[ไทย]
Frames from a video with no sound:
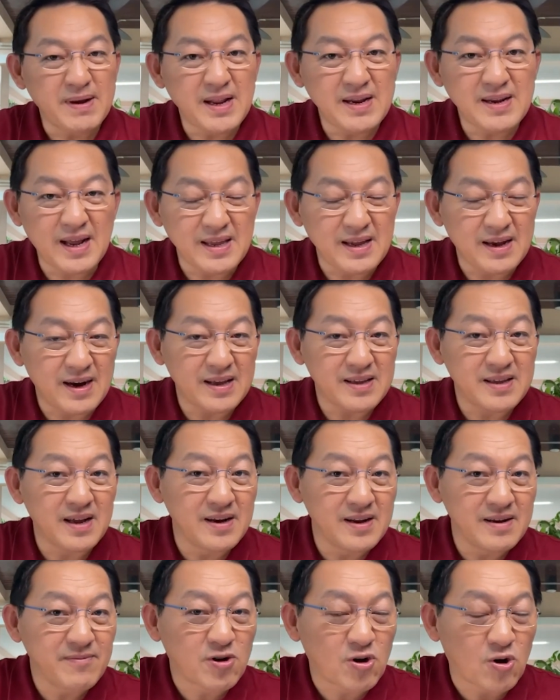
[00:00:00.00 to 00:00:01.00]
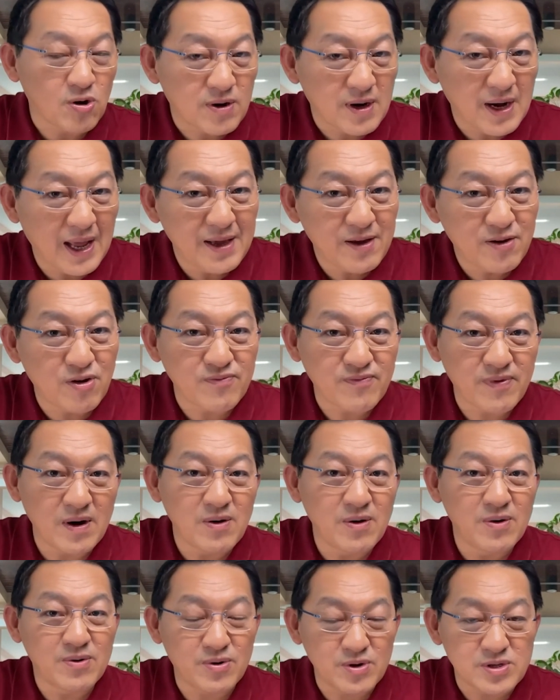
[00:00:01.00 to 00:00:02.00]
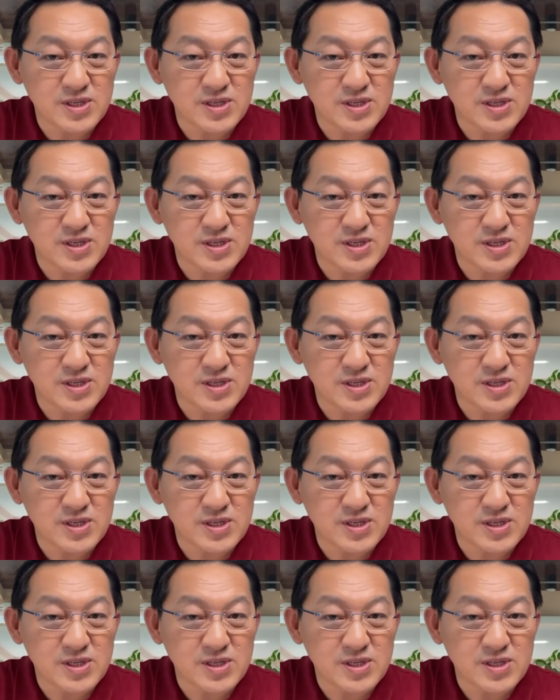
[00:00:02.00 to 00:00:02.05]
ประเด็นไหนอย่างไร อย่าลืมกดไลค์กดฟอลโล่